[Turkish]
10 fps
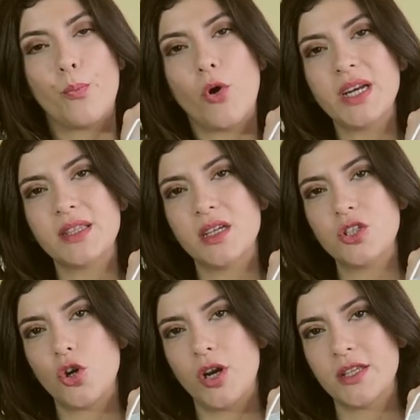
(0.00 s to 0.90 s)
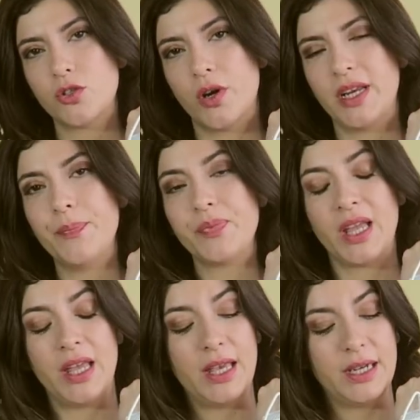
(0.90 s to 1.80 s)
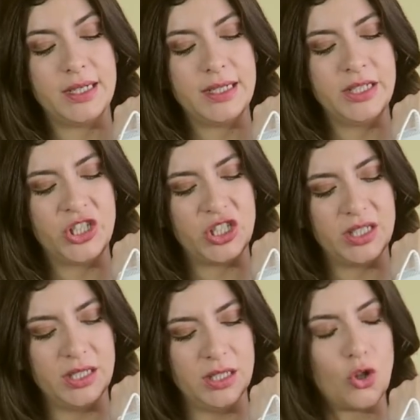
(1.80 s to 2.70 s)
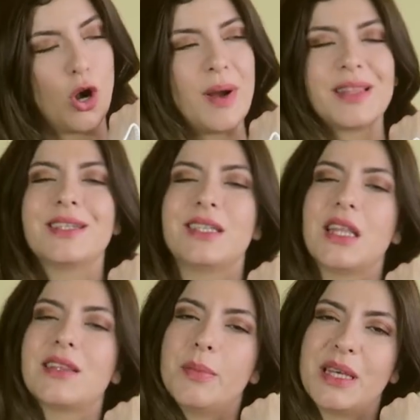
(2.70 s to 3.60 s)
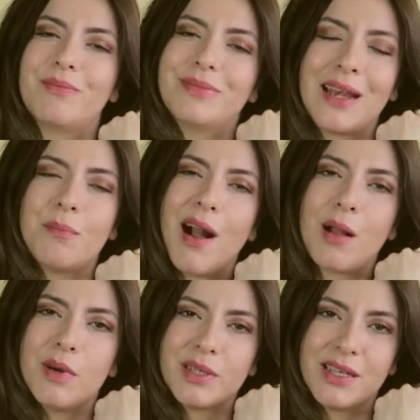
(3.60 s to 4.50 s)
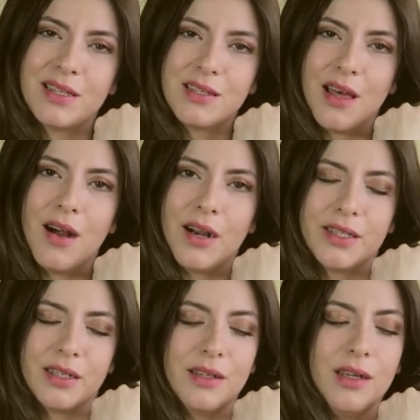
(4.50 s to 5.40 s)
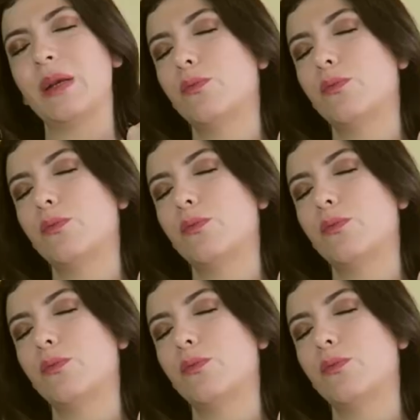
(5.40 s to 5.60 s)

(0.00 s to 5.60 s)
Bu arada şöyle söyleyeyim. E, ışığı normalde ışığına tabii ki yani bakmasanız daha hayırlı.